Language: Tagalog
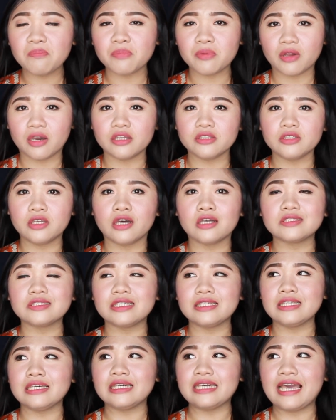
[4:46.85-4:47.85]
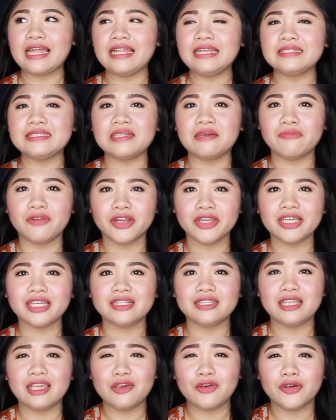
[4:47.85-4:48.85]
products na nagkalat sa
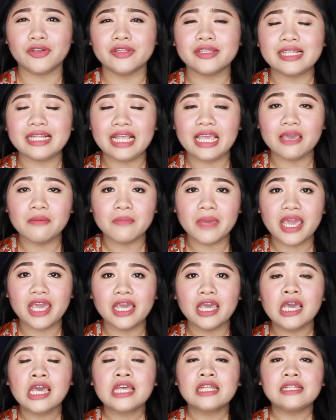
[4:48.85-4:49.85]
market ngayon claiming